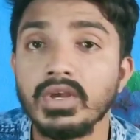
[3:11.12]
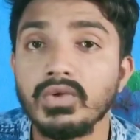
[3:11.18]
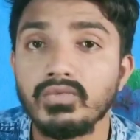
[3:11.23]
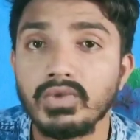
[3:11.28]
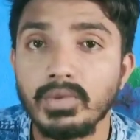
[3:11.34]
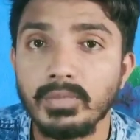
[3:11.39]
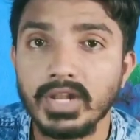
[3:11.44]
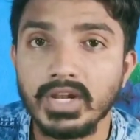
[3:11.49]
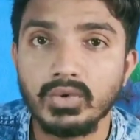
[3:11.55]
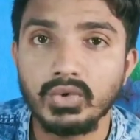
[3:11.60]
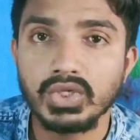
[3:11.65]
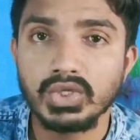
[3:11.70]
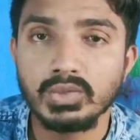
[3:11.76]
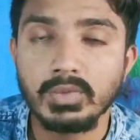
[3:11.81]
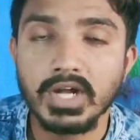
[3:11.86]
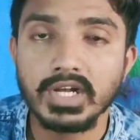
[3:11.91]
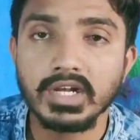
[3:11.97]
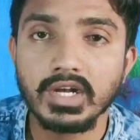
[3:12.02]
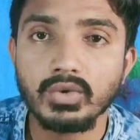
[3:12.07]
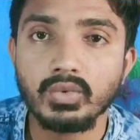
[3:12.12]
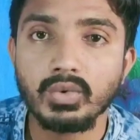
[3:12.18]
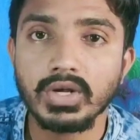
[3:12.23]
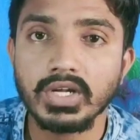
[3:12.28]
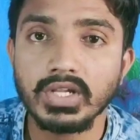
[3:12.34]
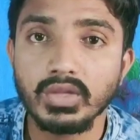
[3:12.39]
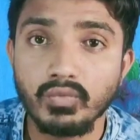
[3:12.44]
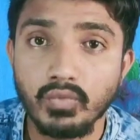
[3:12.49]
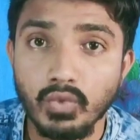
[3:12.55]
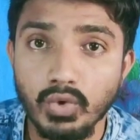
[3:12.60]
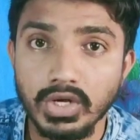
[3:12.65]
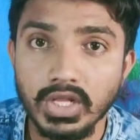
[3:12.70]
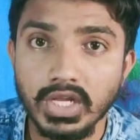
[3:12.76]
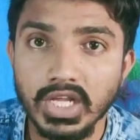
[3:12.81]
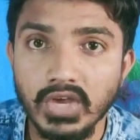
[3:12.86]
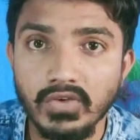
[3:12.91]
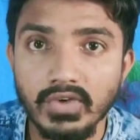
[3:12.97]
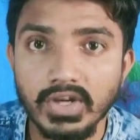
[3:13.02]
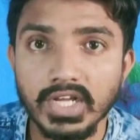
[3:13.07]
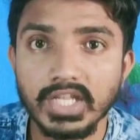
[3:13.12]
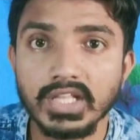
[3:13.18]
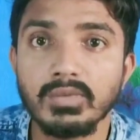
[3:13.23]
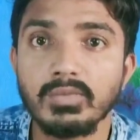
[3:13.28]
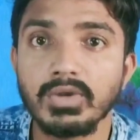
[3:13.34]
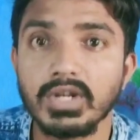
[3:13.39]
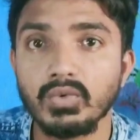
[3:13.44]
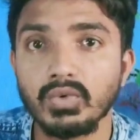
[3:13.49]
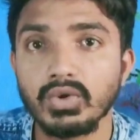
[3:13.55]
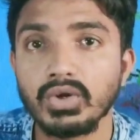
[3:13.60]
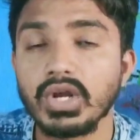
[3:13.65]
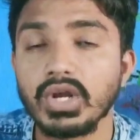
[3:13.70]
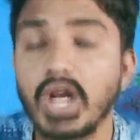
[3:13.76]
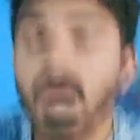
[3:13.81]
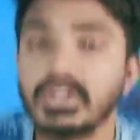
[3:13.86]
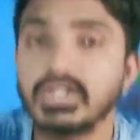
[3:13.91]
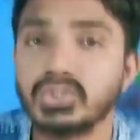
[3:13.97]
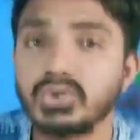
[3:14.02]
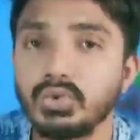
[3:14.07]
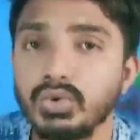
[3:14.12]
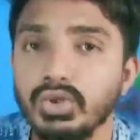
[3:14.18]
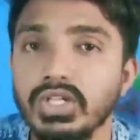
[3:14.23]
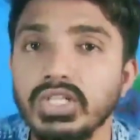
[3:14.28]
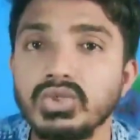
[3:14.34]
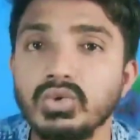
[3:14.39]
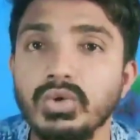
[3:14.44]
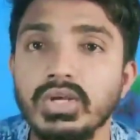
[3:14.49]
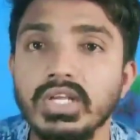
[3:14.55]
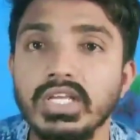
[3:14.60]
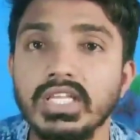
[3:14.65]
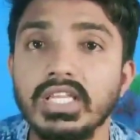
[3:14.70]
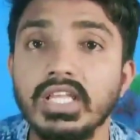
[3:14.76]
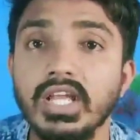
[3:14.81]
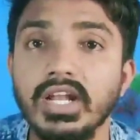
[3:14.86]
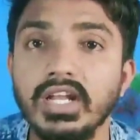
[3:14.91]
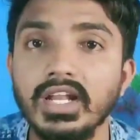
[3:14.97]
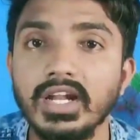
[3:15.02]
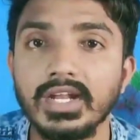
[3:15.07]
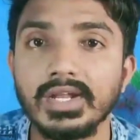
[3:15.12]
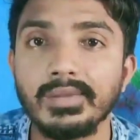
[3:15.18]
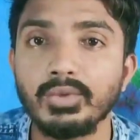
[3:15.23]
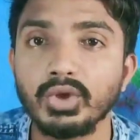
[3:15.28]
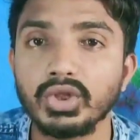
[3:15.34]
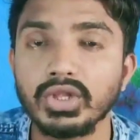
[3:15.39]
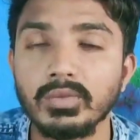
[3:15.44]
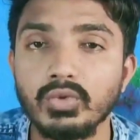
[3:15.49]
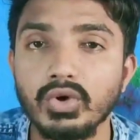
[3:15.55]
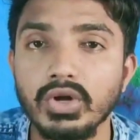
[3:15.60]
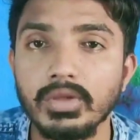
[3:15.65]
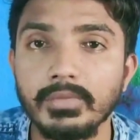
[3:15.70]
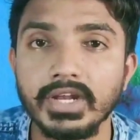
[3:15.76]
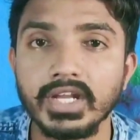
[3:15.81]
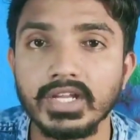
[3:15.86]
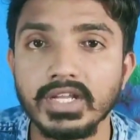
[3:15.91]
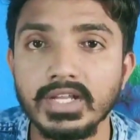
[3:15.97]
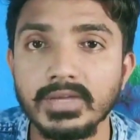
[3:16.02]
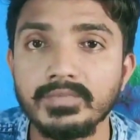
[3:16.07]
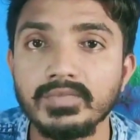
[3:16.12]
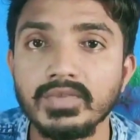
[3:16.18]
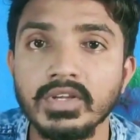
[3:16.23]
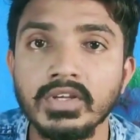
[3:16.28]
ఫీమేల్ గురించి మాట్లాడుకున్నట్లుగా ఫోర్టీన్ కే వరకు అయితే మనకి రావాల్సి ఉంటుంది సో ఇదేంటంటే మొత్తం కూడా మనకి